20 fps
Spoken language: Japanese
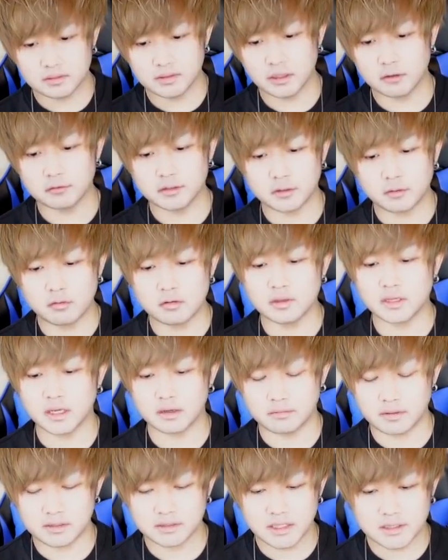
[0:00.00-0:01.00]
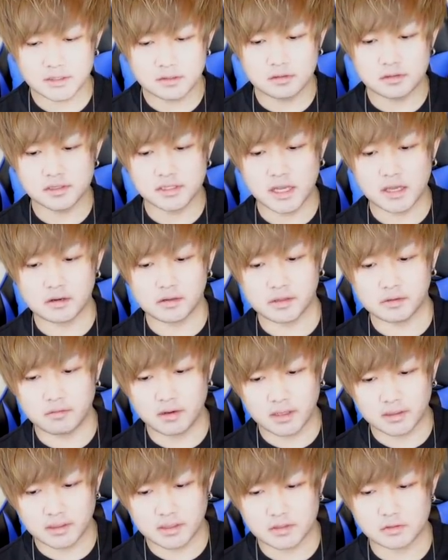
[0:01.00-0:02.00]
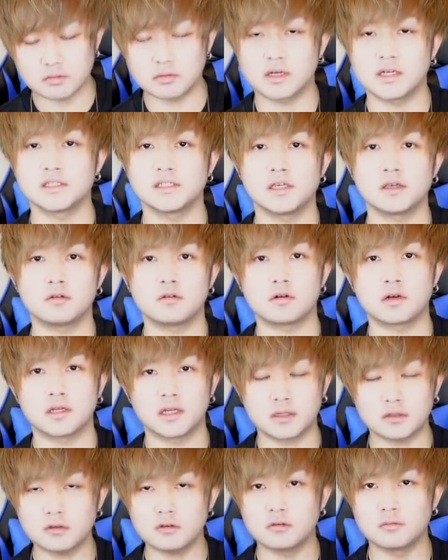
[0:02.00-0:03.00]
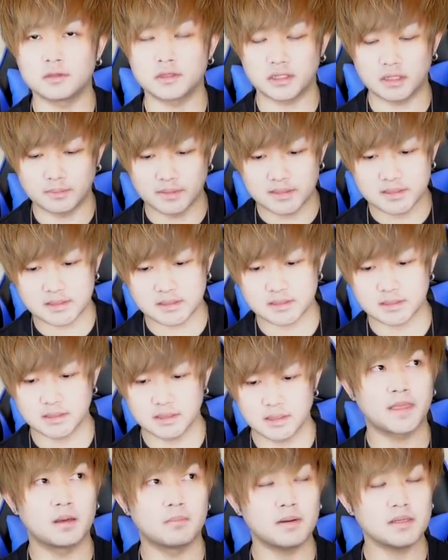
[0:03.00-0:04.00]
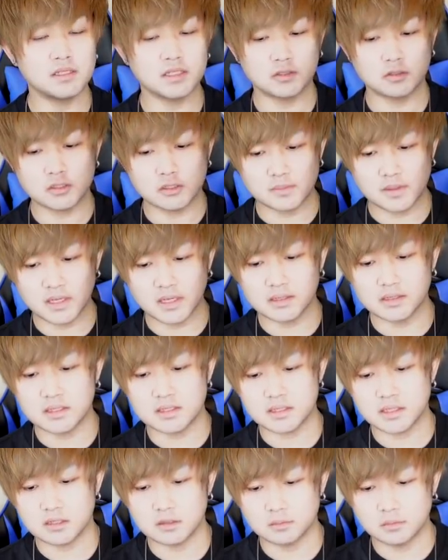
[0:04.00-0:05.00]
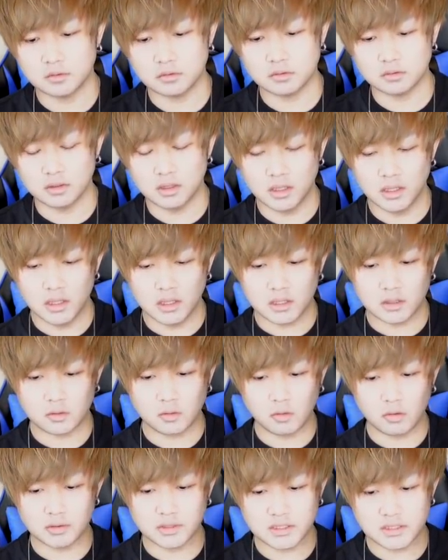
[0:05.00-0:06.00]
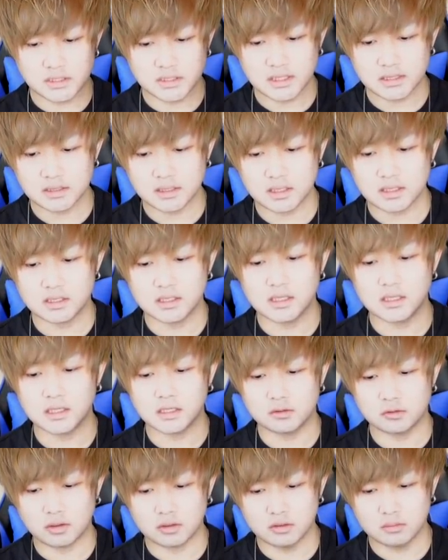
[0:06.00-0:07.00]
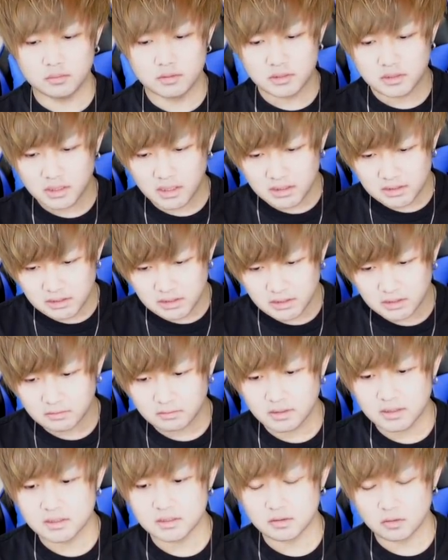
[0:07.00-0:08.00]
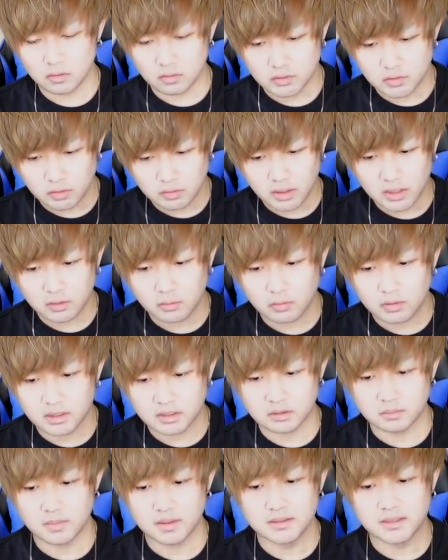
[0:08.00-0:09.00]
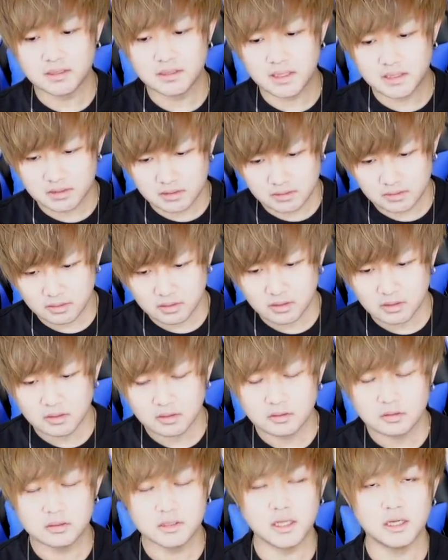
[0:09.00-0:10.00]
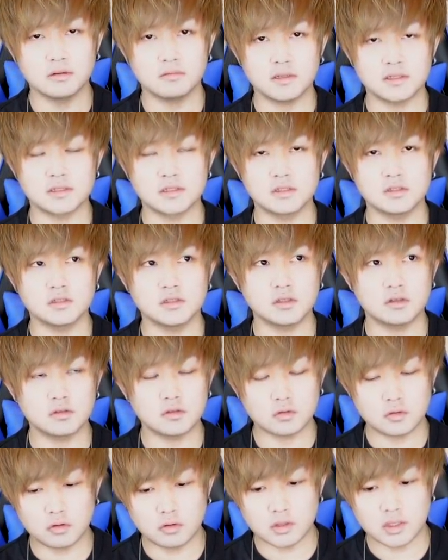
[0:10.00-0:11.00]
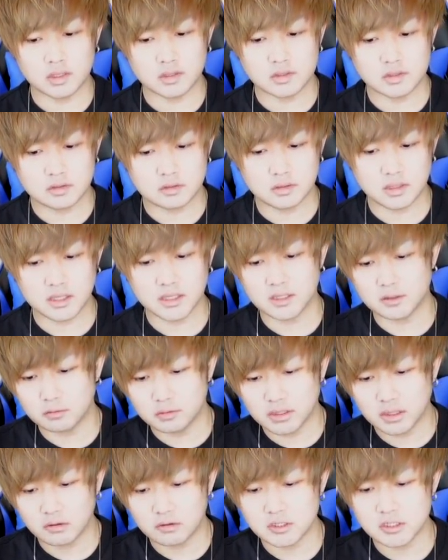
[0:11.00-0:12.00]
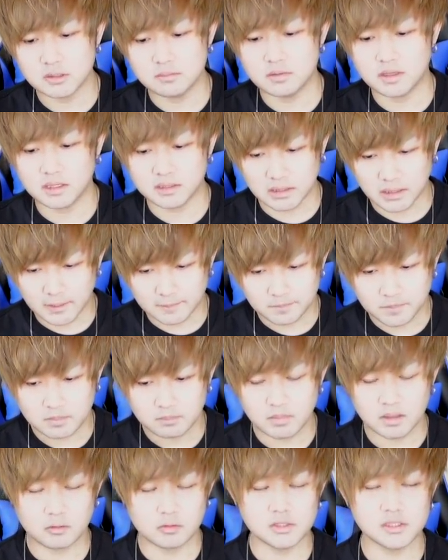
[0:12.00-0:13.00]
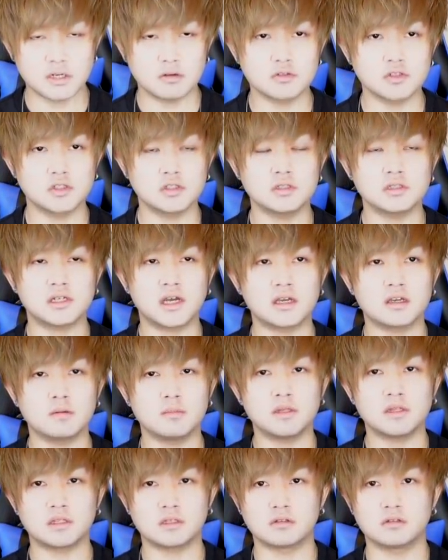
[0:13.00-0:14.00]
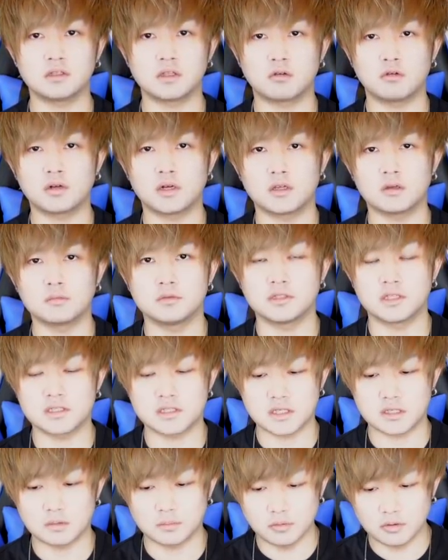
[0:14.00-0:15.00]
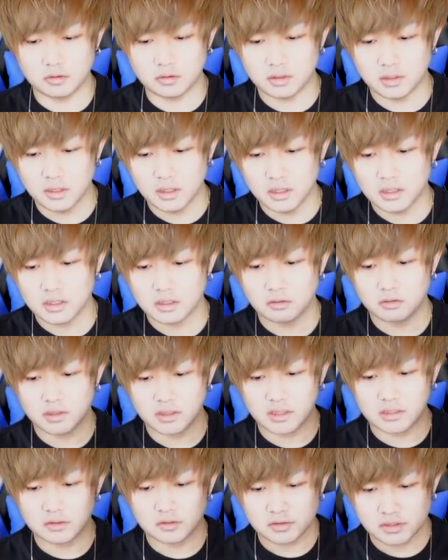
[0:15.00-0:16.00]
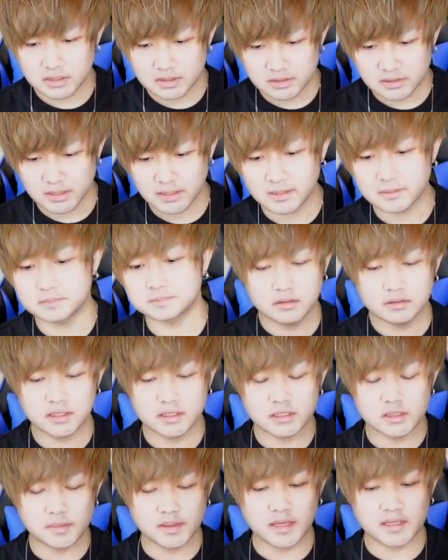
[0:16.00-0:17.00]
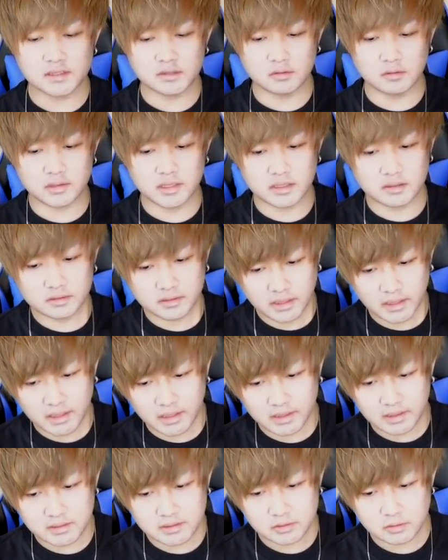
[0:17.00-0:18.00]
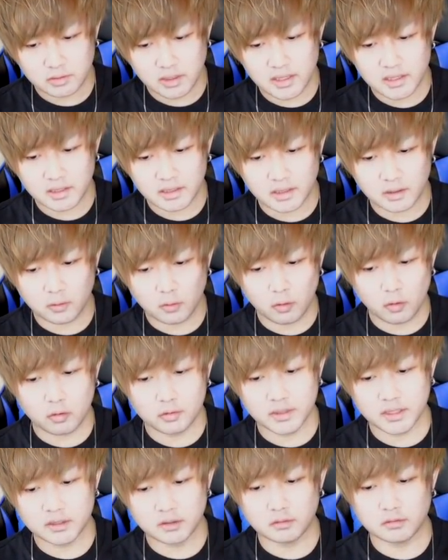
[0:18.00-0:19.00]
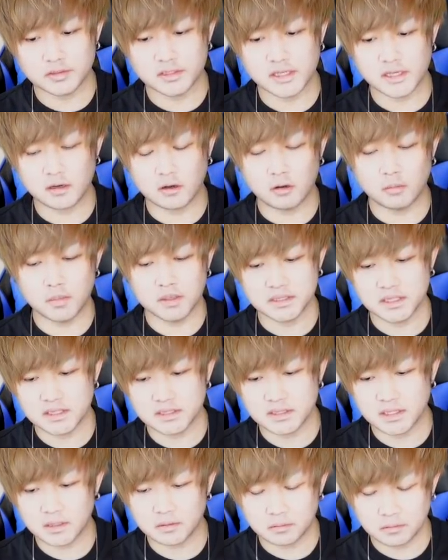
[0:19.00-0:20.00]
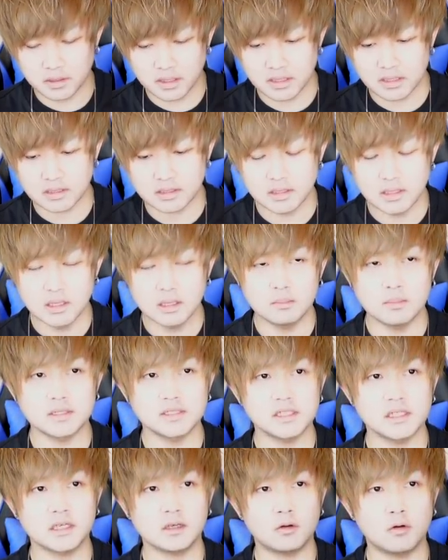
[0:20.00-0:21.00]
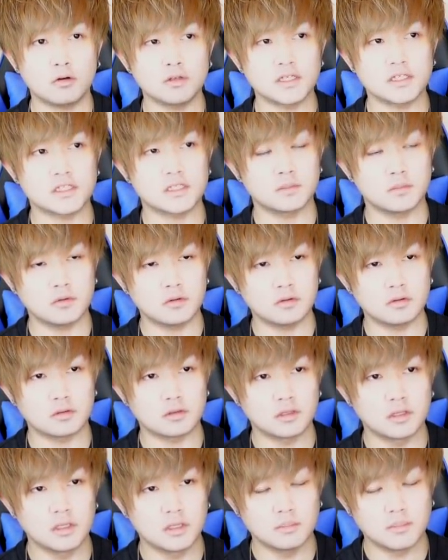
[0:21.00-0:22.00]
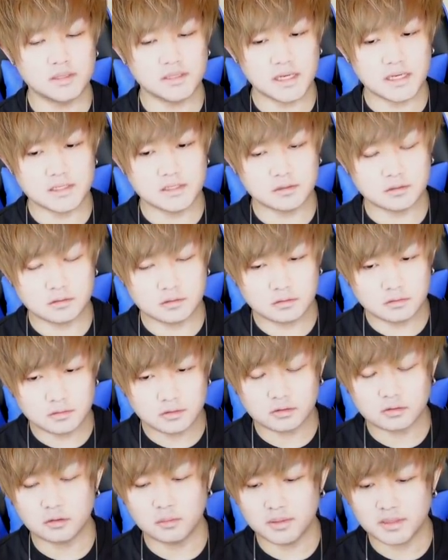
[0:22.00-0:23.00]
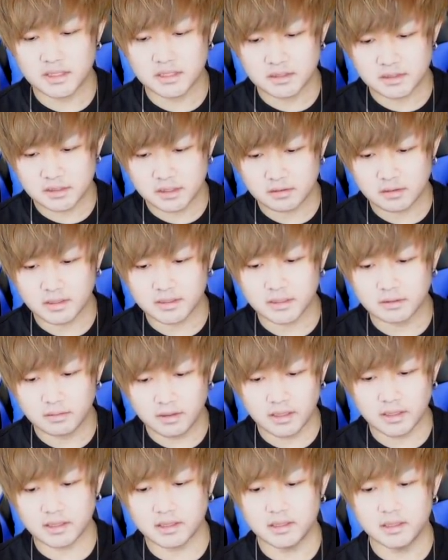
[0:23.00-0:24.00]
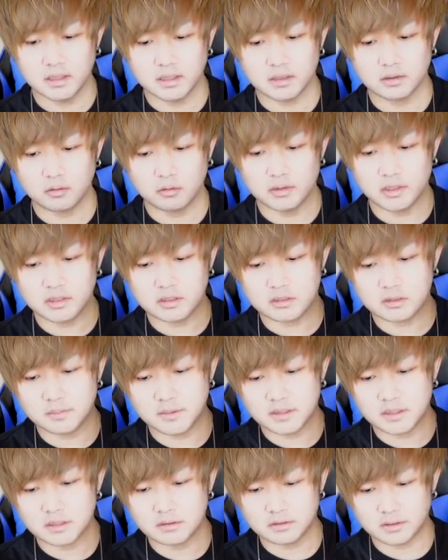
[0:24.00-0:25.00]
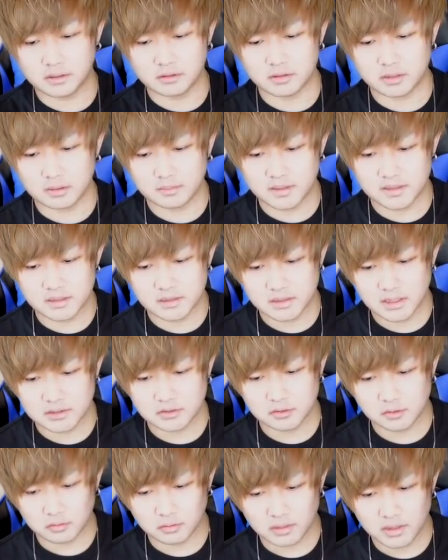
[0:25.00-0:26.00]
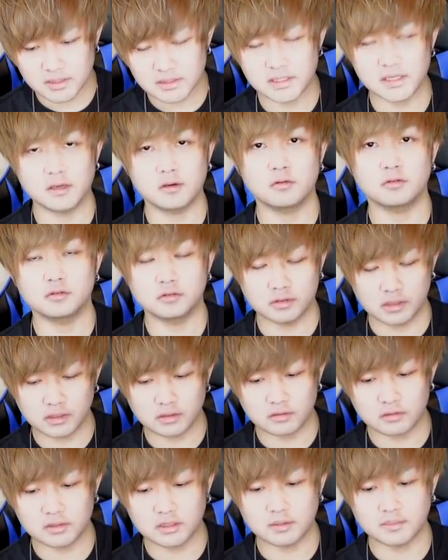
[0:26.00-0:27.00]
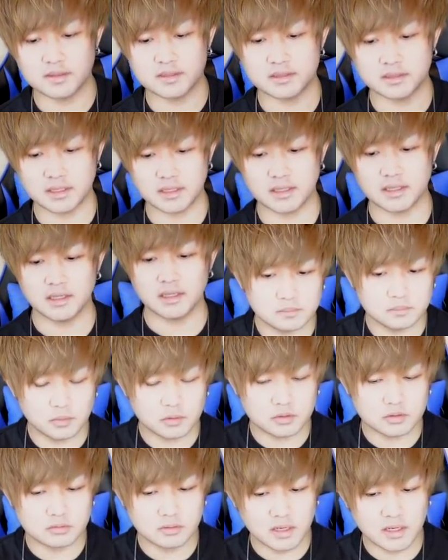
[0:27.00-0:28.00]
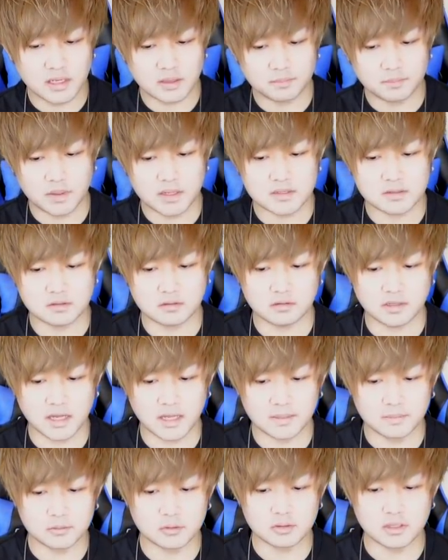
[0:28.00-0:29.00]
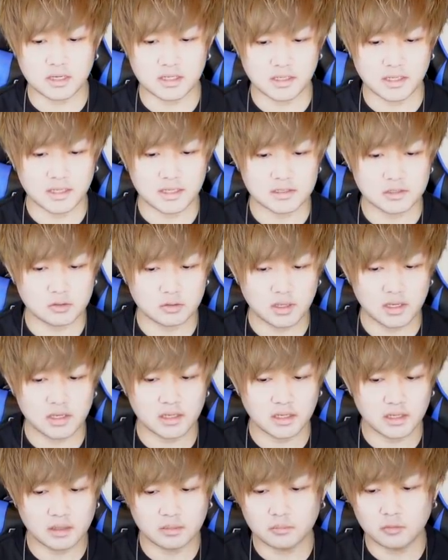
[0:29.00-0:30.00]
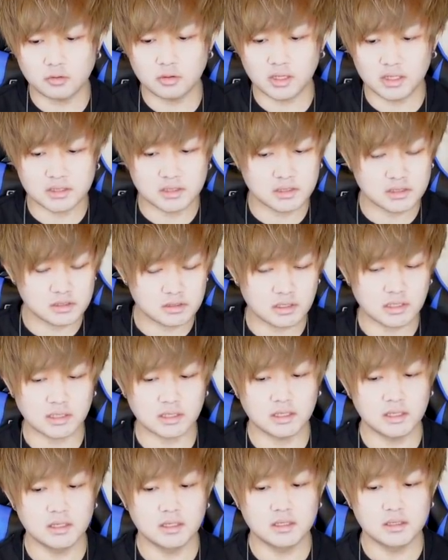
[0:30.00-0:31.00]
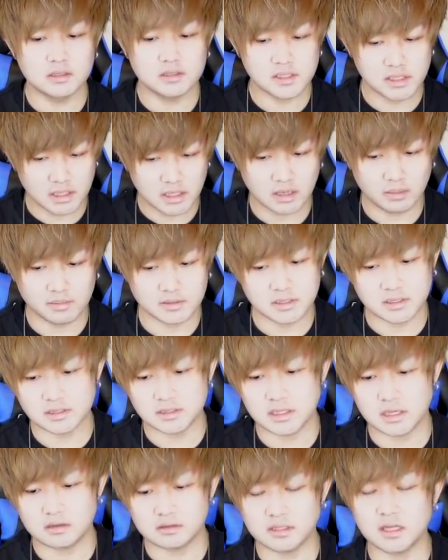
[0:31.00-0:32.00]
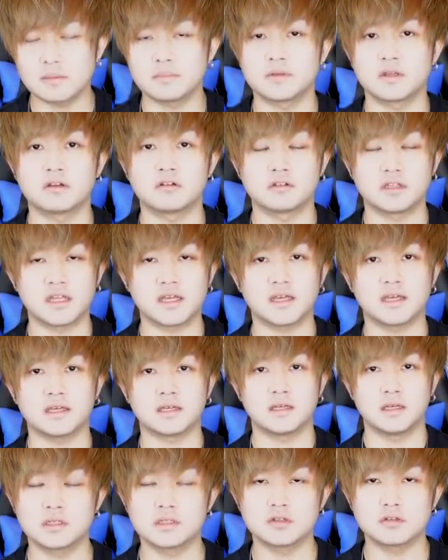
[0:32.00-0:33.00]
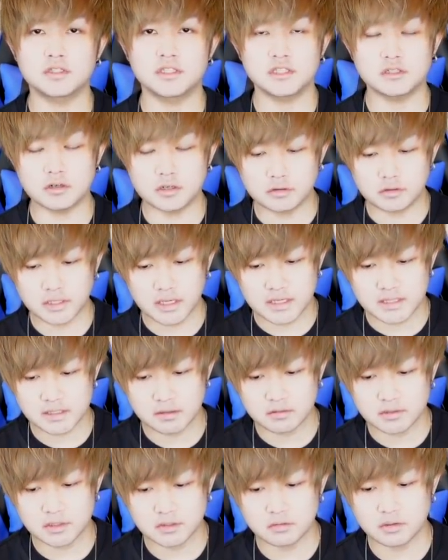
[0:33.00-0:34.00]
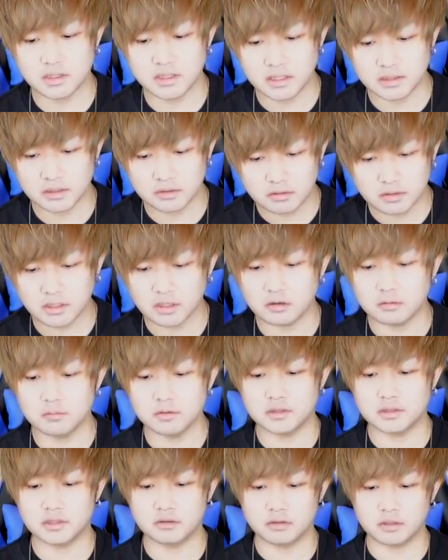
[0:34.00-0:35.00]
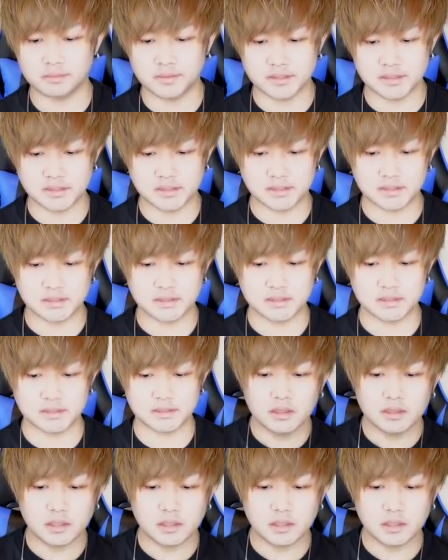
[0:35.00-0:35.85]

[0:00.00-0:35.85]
なので今回はふたつのスタイルに分けて紹介していこうかなと思ってます。まずひとつめなんですけども、後日だったり近畿とかの難しいクエストを初回攻略目指さず、普段は通常の降臨周回などを楽しむ方、まあこちらを周回組っていう風に今回呼ぶんですけども、これが一つですね。二つ目がその逆で、初回から高難易度の制覇を目指したりとか、まあ、新後日も最速運極を目指すっていう方は、攻略組っていう風に言ってまして、ちょっと エスエーオー 風に言ってますね。僕はやっぱりそのライブとかで初回からもうがっつり制覇を目指していくタイプなので、そっち寄りの厳選をしようかなというふうに思っております。